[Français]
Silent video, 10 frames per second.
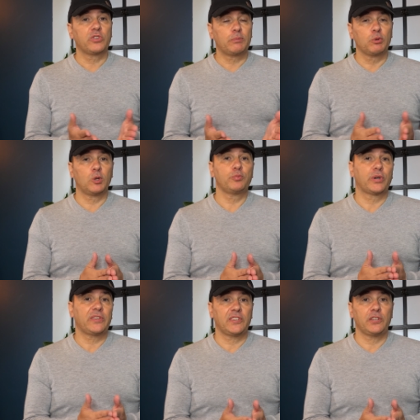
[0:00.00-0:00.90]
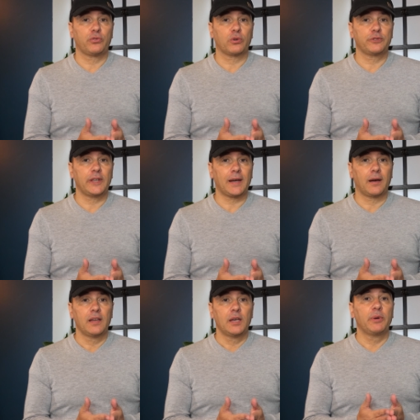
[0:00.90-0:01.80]
tout simplement pour essayer de se
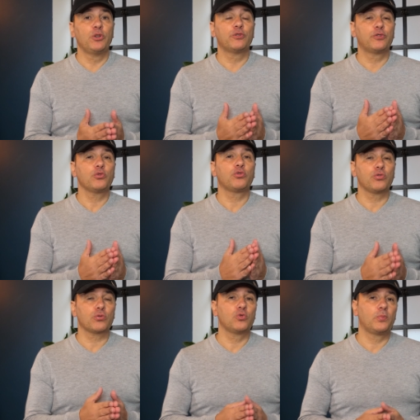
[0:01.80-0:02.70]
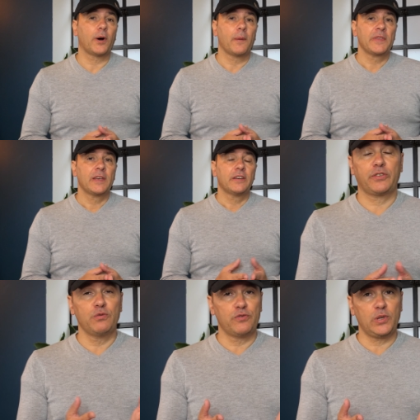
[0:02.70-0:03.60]
refaire, mais il ne faut surtout pas.
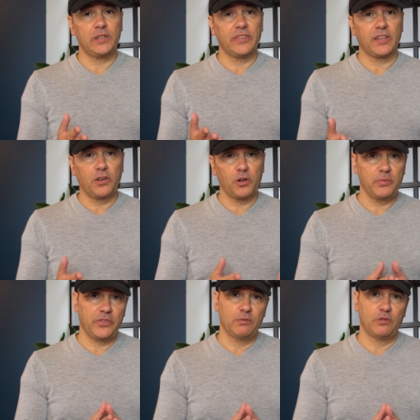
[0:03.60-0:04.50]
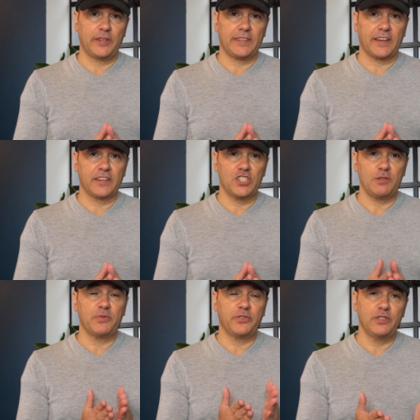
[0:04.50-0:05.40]
Si vous voulez, c'est comme si vous faites un
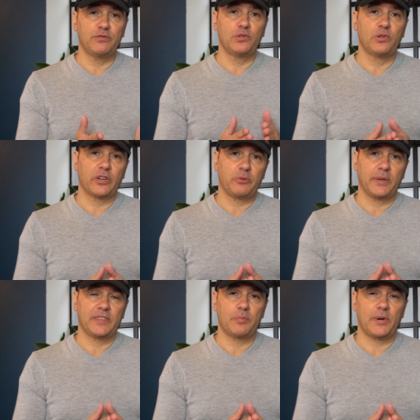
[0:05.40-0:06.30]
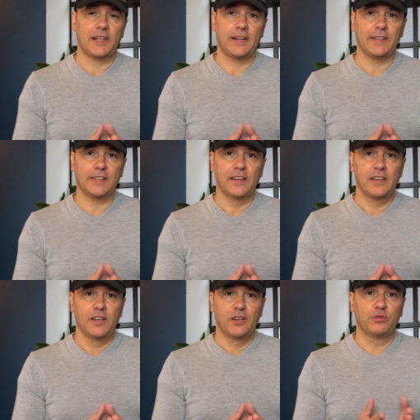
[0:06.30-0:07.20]
régime, si vous ne le respectez pas à la lettre,
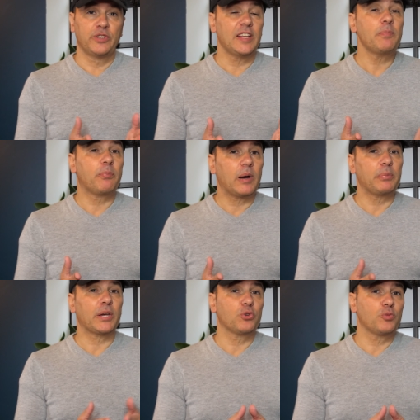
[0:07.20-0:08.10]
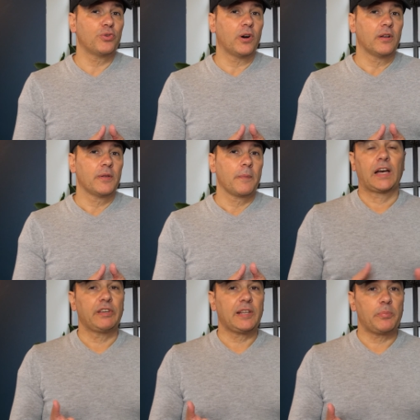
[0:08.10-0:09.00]
vous n'allez pas perdre de poids.
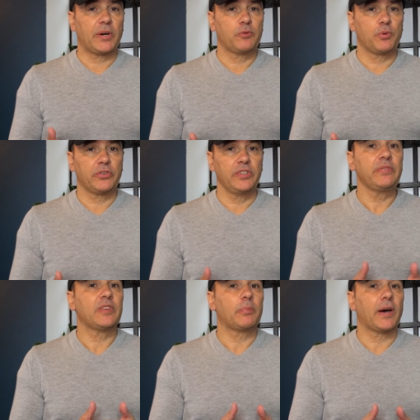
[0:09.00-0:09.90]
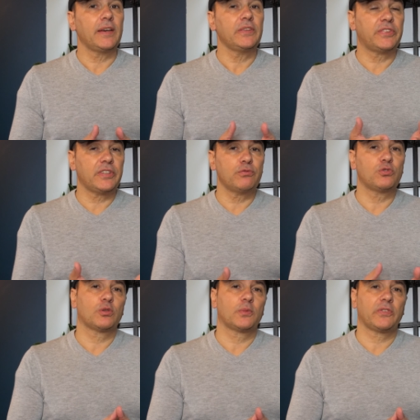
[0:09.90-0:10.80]
Avec les paris sportifs, c'est pareil, si vous
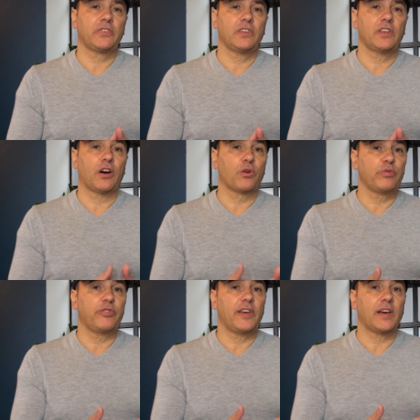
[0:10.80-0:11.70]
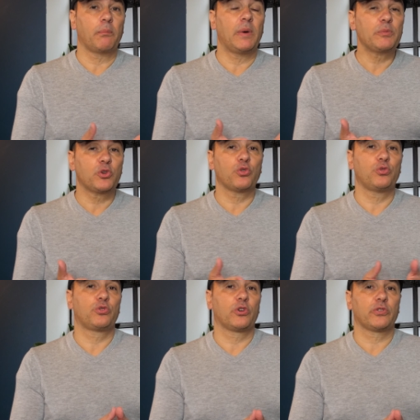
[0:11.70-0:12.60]
commencez à refaire même que
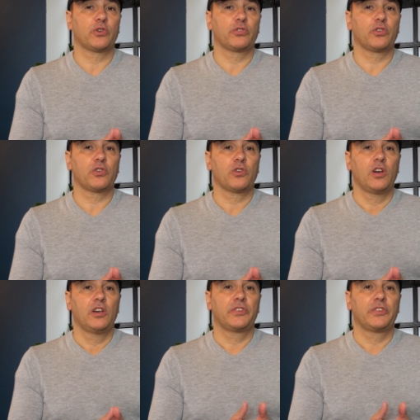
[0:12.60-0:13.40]
de temps en temps